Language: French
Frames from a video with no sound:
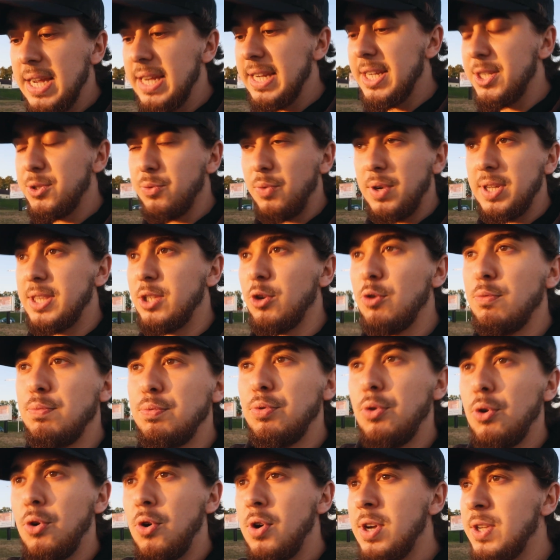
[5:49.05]
Ils ont été au
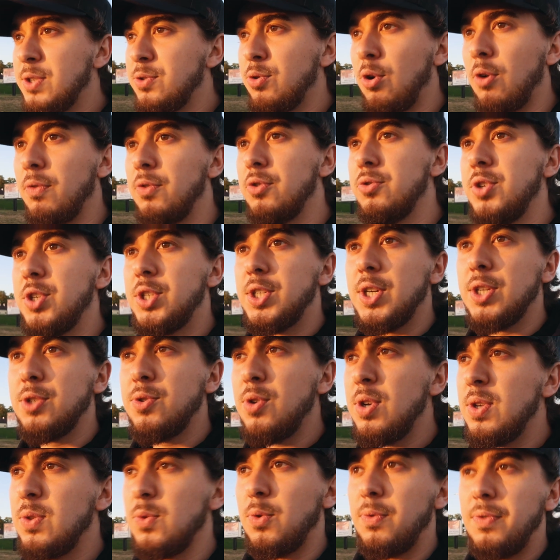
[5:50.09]
boulot, ils sont revenus chez
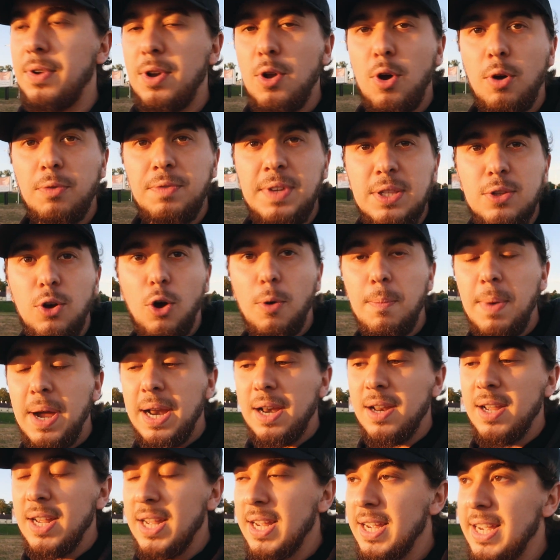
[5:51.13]
eux, ils ont fait leur vie
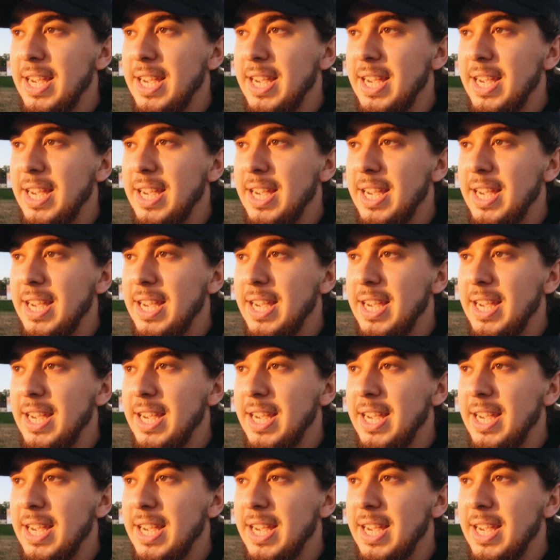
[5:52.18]
normale.